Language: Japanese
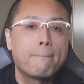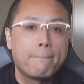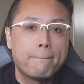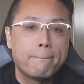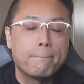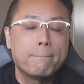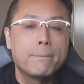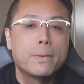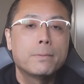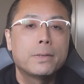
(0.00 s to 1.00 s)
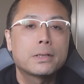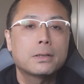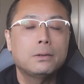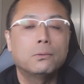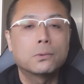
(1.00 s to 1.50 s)
うんで
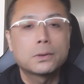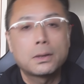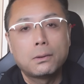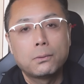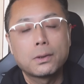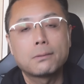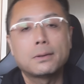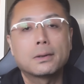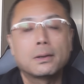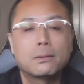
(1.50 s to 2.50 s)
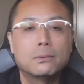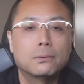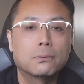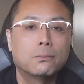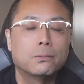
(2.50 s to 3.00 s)
さらにお子さんが大きくなってく
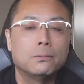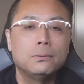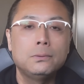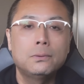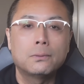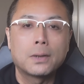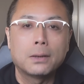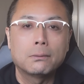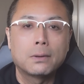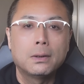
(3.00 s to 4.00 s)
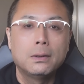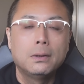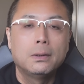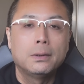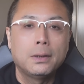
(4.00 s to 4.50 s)
ると今度運動会とか
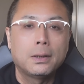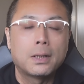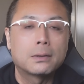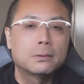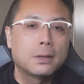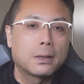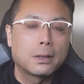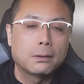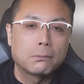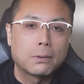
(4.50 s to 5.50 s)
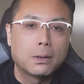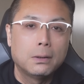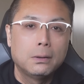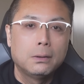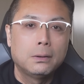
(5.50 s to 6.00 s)
ね、学芸会とか、
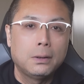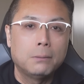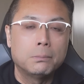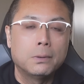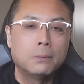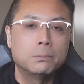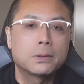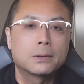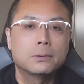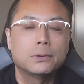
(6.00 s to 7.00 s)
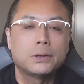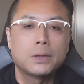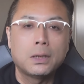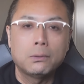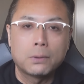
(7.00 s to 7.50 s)
ね、部活の
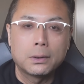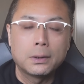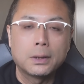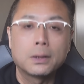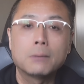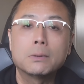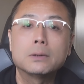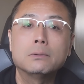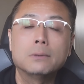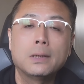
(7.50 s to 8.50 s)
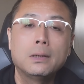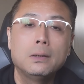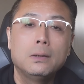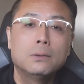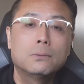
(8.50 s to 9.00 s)
試合とかってなってきますよね。
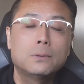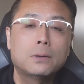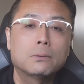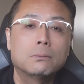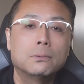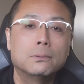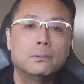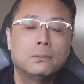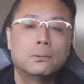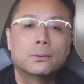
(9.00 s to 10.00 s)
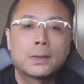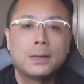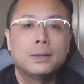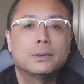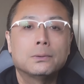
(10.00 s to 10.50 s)
そうなるともう同
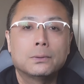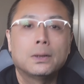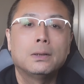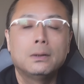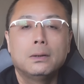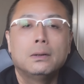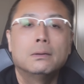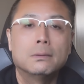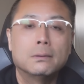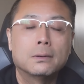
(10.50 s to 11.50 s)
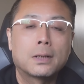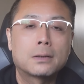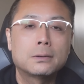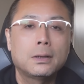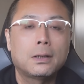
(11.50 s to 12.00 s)
体ですよね。うん、
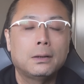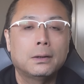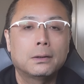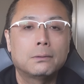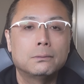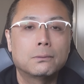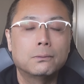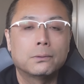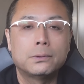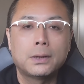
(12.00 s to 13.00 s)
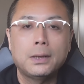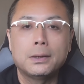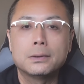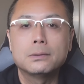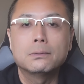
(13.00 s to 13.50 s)
学芸会になってくると今度暗い
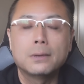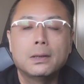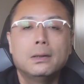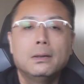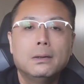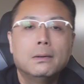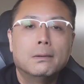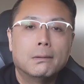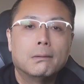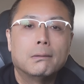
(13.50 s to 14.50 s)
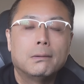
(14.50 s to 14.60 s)
ですよね。うん、